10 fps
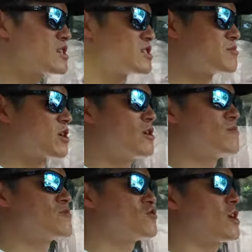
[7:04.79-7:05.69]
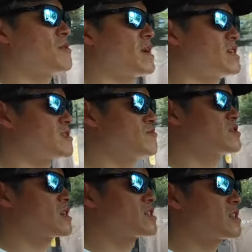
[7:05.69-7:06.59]
이렇게 지금처럼 주행을 많이 하신
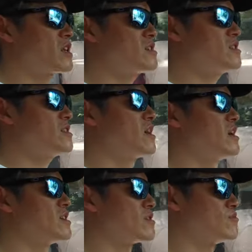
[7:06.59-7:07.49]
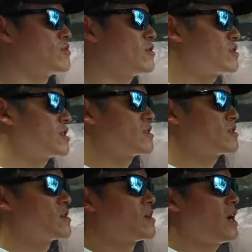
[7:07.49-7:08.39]
분들한테는 이런
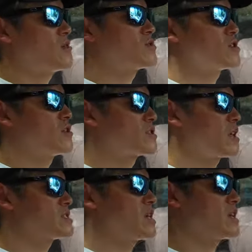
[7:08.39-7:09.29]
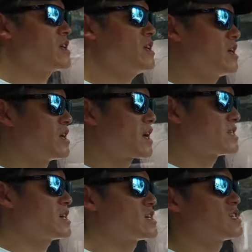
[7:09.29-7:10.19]
플러그인 하이브리드 형태의 차량이
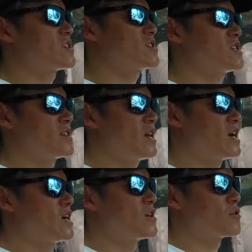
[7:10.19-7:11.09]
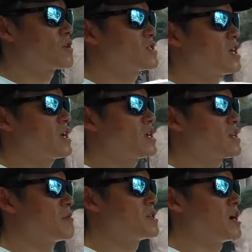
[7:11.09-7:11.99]
가장 이상적이지 않나 이렇게 생각이
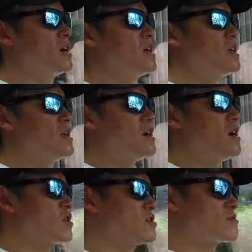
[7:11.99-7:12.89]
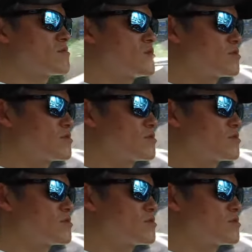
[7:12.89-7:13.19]
됩니다. 우선